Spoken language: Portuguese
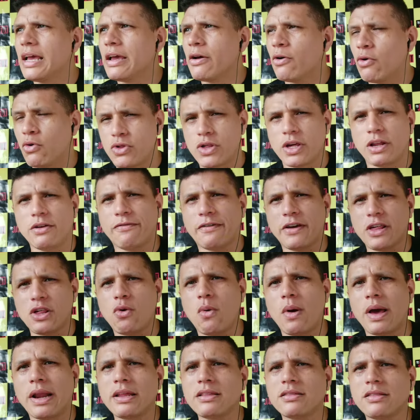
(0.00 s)
Hoje ele faz
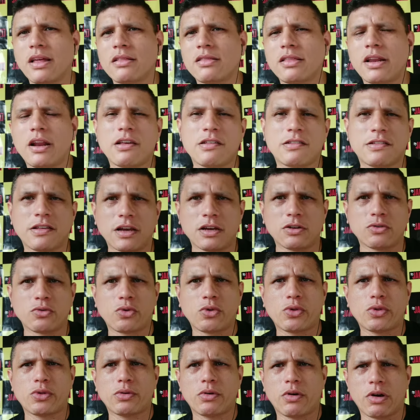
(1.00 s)
43
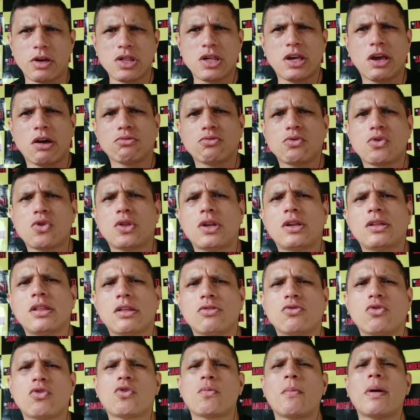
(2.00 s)
anos. Eu acho que é um dos
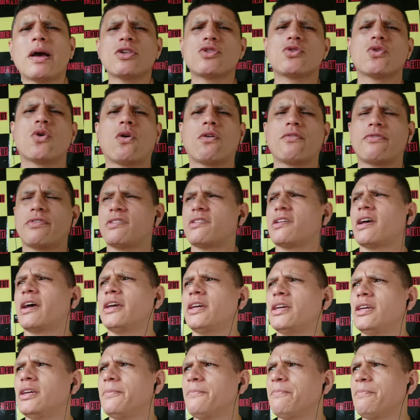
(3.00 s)
treinadores mais jovens
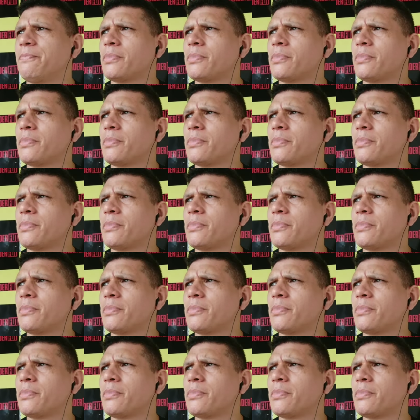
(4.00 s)
aí